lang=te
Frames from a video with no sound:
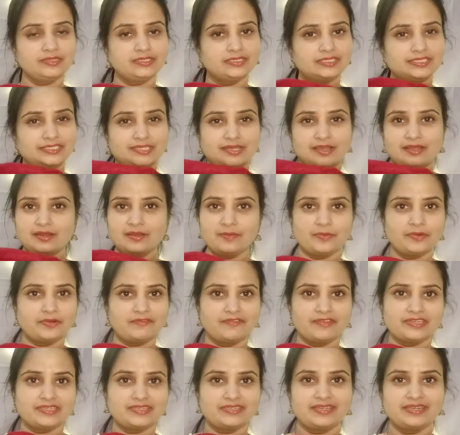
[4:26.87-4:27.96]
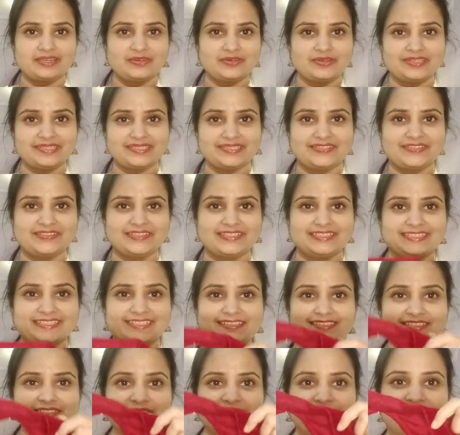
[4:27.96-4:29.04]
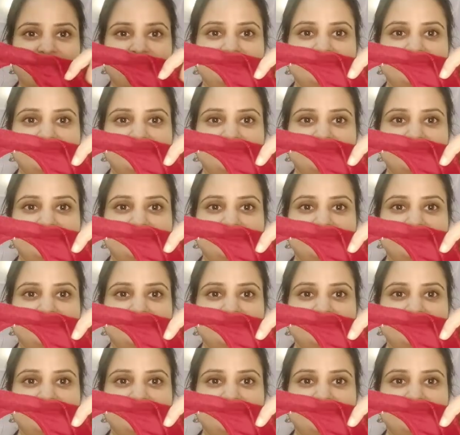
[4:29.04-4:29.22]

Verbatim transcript: అది చాలా ప్రొఫెషనల్ లుక్ ఇస్తుంది కదా సో